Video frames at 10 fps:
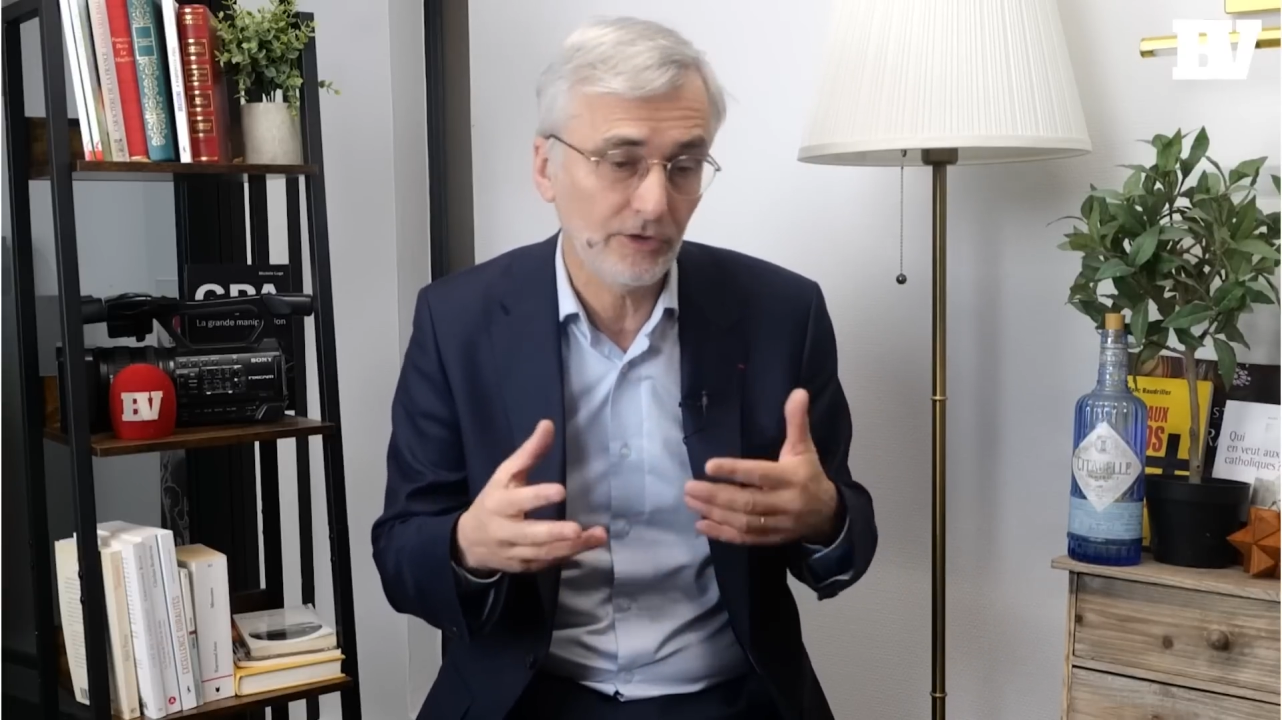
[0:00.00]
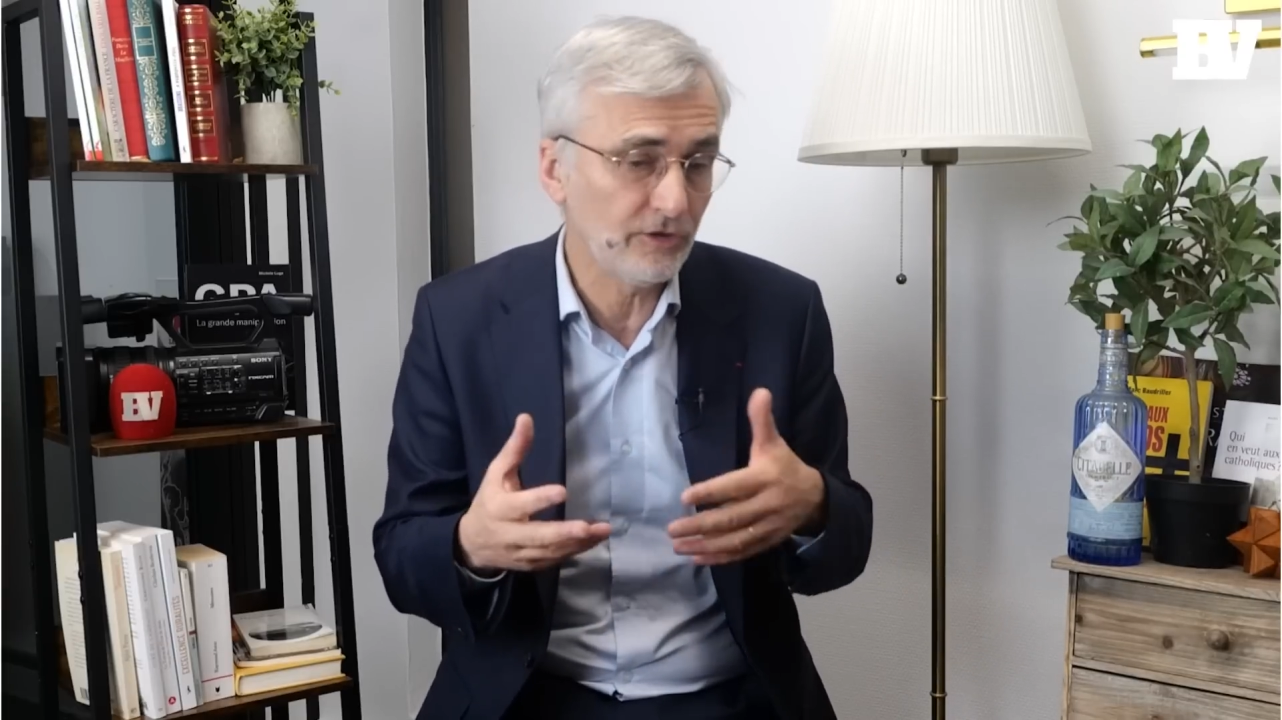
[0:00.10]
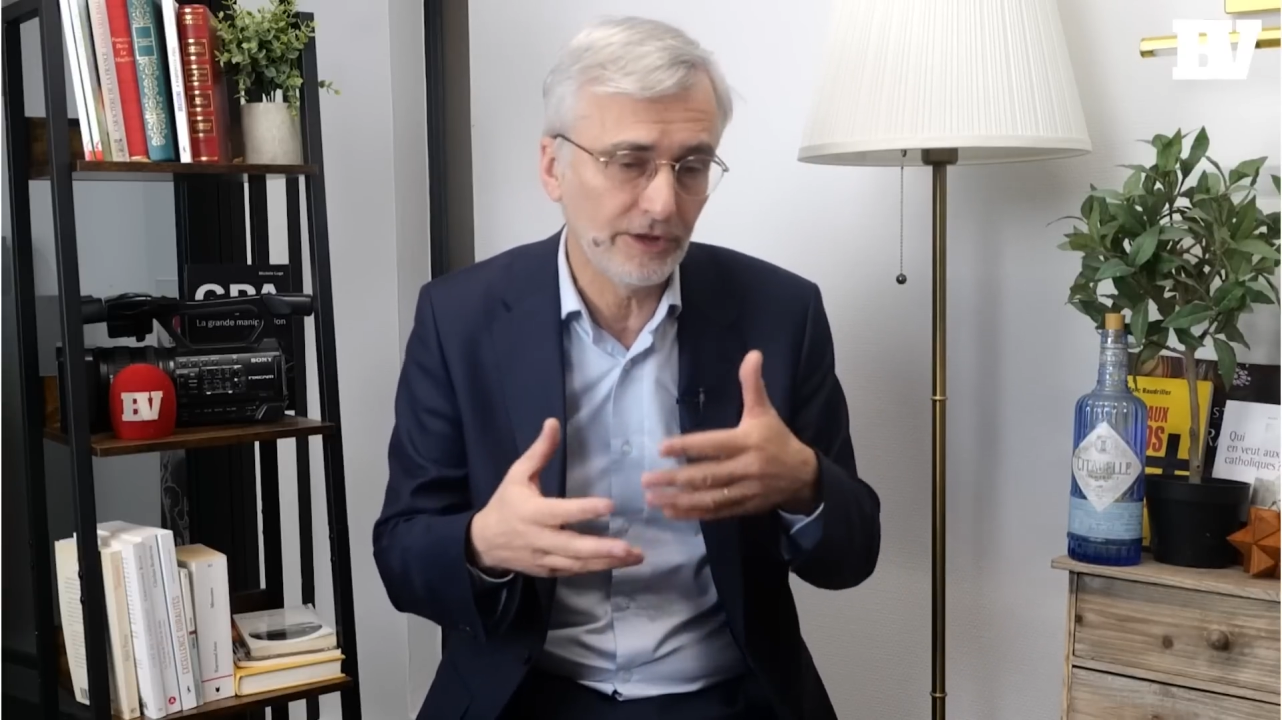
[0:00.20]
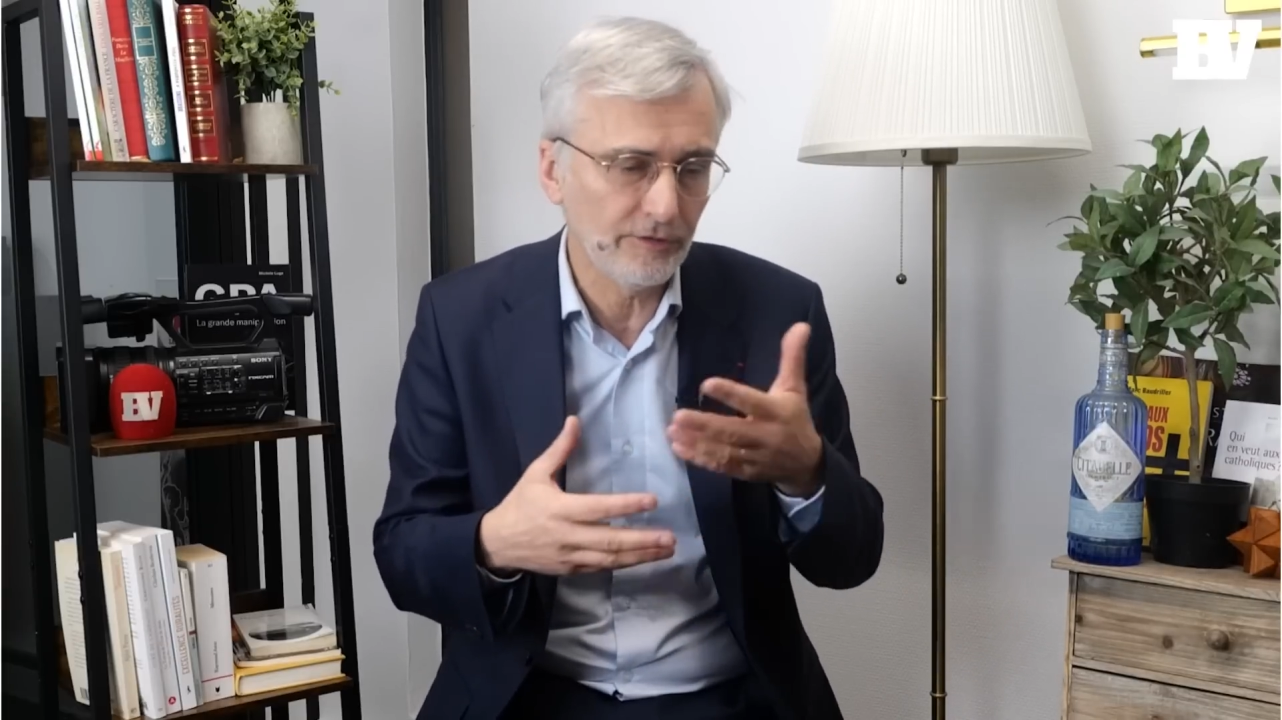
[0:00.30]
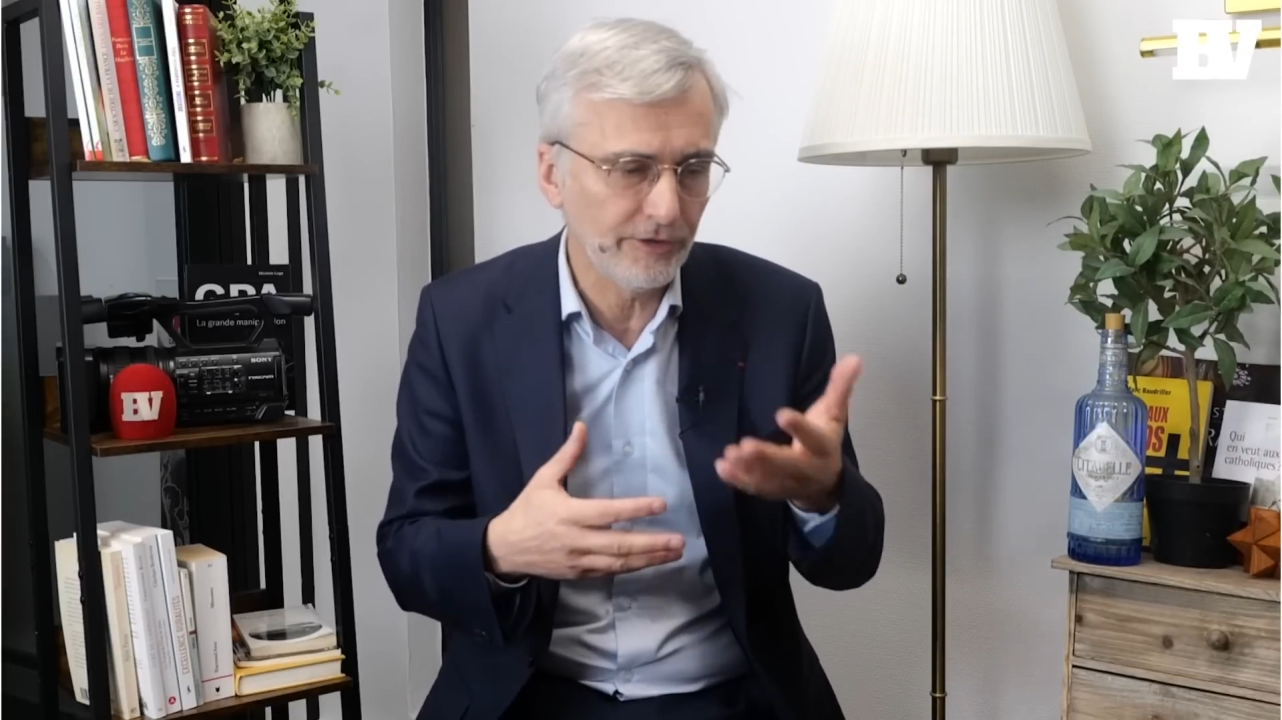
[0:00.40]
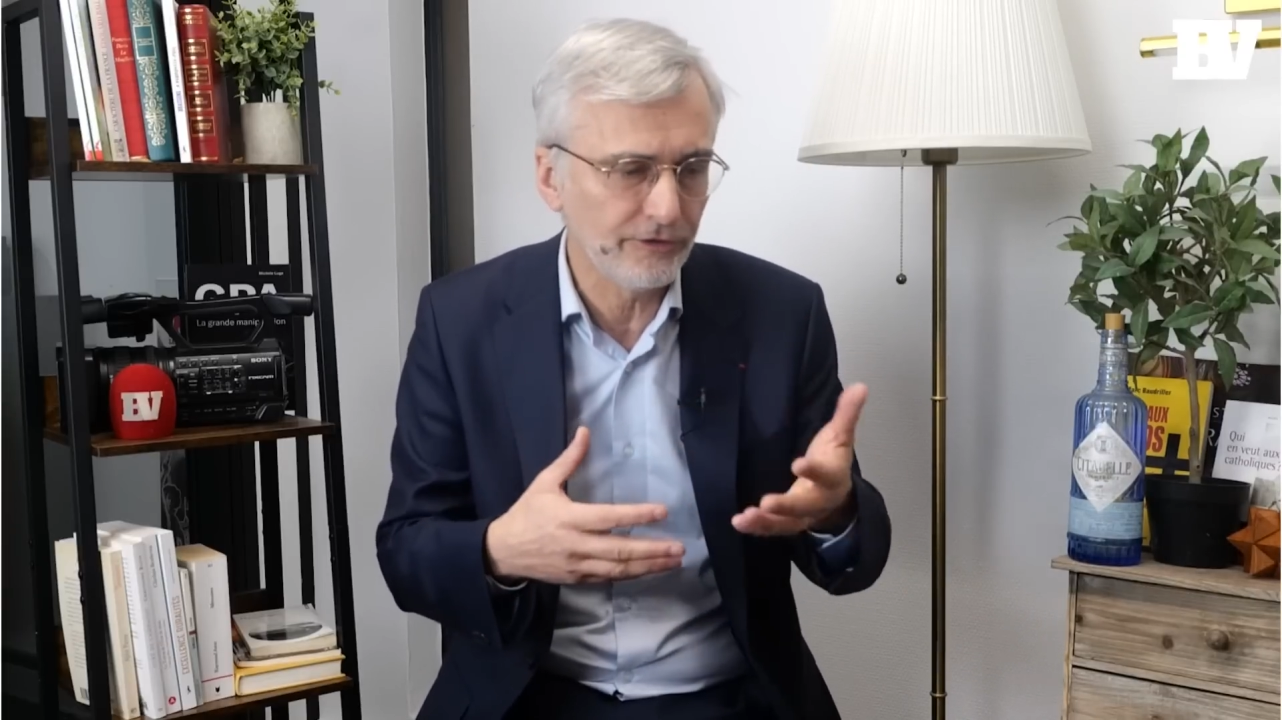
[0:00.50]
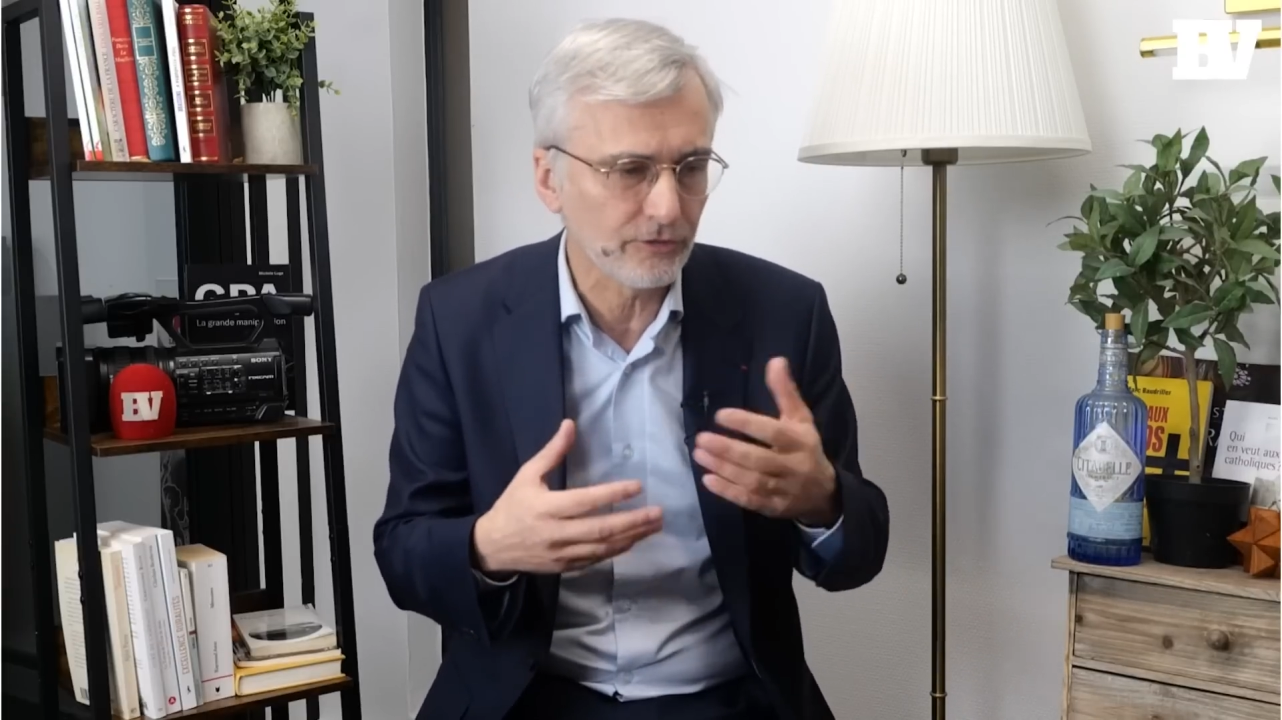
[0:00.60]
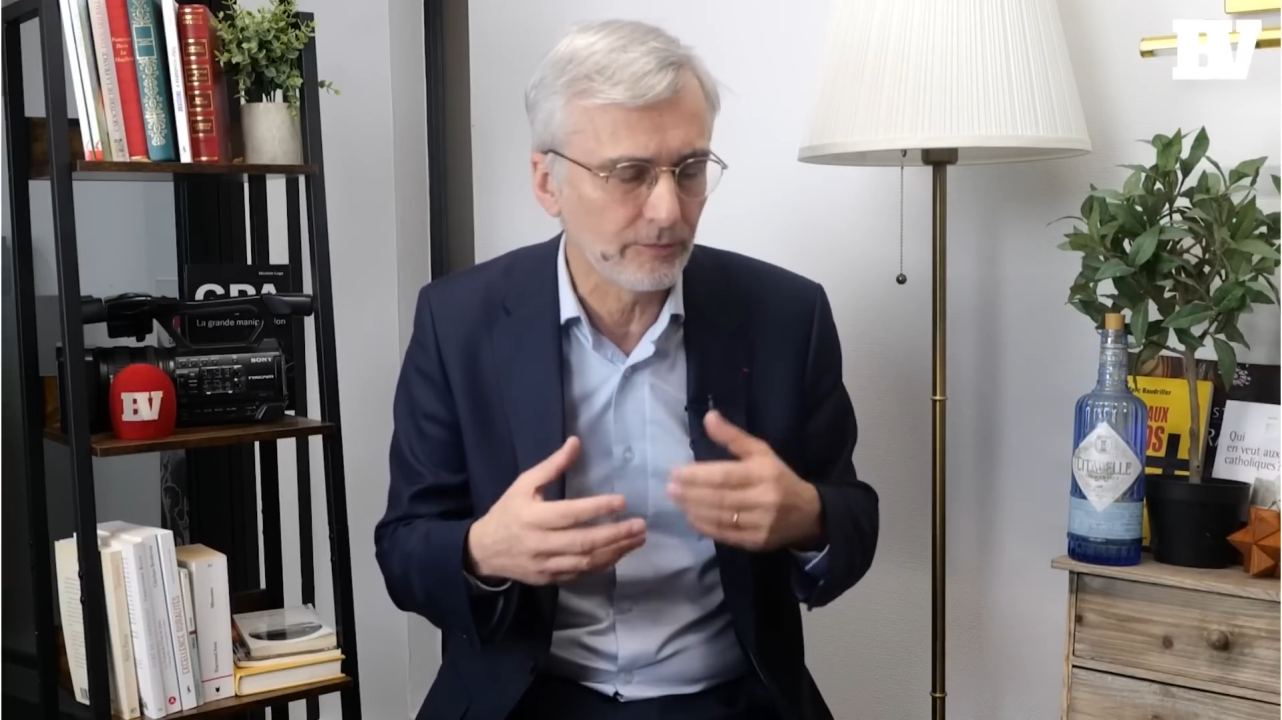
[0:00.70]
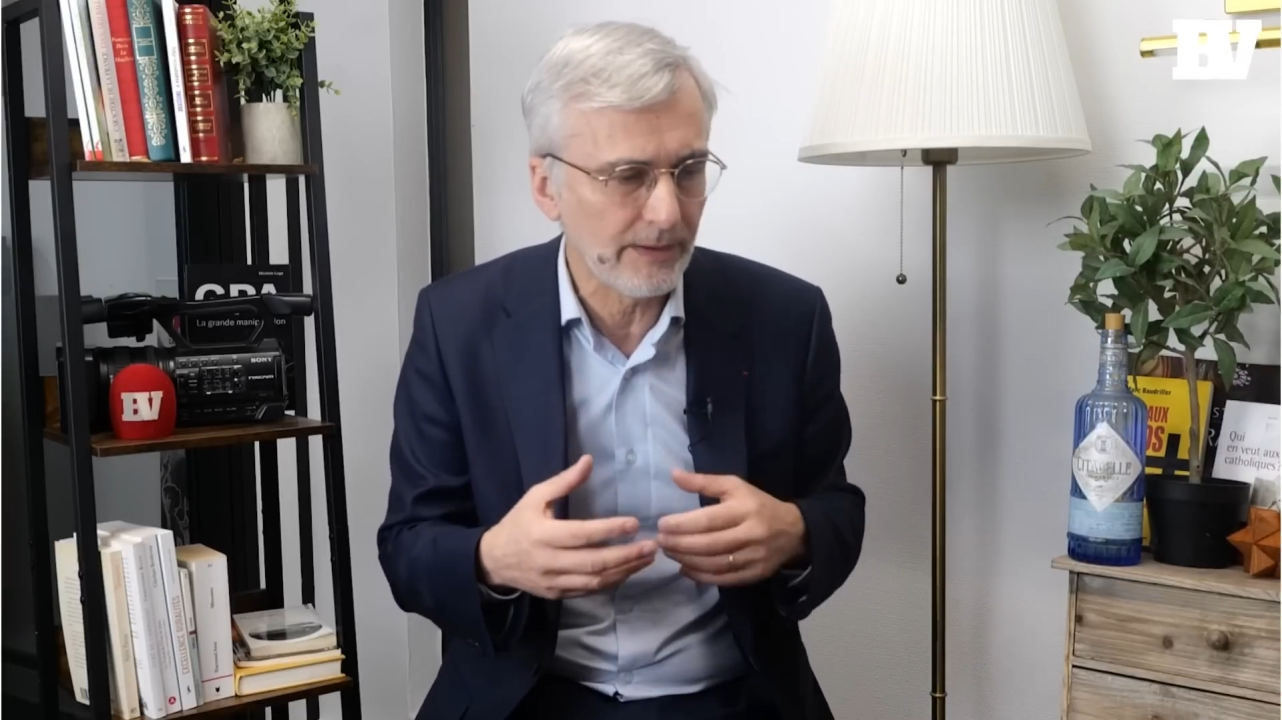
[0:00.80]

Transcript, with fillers: et c'est la définition